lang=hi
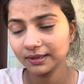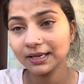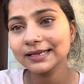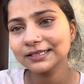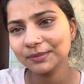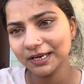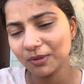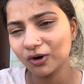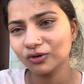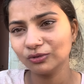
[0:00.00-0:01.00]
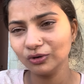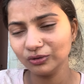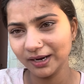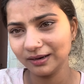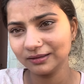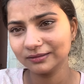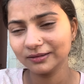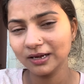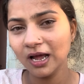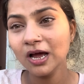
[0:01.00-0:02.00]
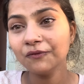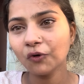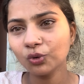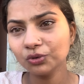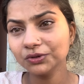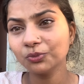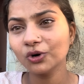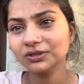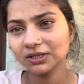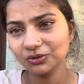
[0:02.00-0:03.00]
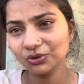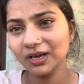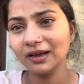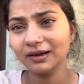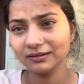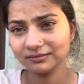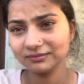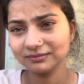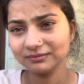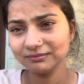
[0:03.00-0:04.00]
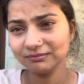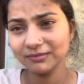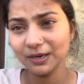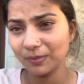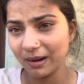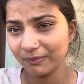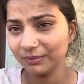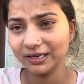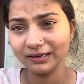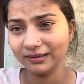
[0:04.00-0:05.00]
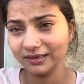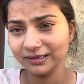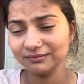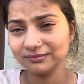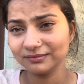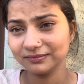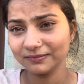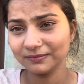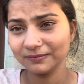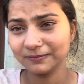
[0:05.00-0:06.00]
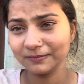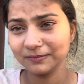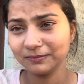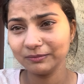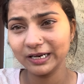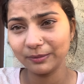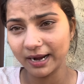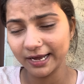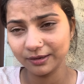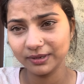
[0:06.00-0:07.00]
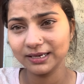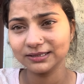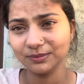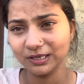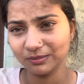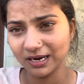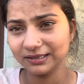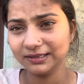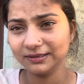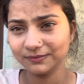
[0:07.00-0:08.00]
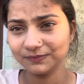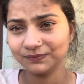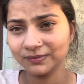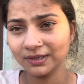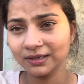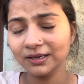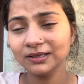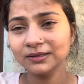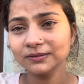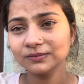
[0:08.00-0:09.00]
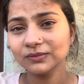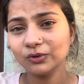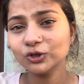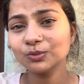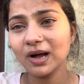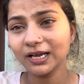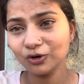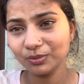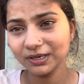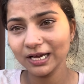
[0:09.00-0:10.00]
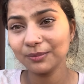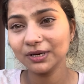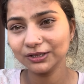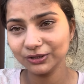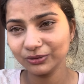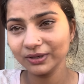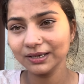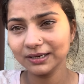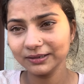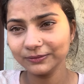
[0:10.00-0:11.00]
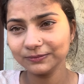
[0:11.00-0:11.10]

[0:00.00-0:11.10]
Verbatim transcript: कैसे मेरी माँ को बोलूँ यार वो खुद बहुत ज़्यादा दुखी है मेरे पापा भी नहीं है मेरा भाई भी ऐसे बर्बाद है उस माँ के ऊपर क्या बीतती होगी यार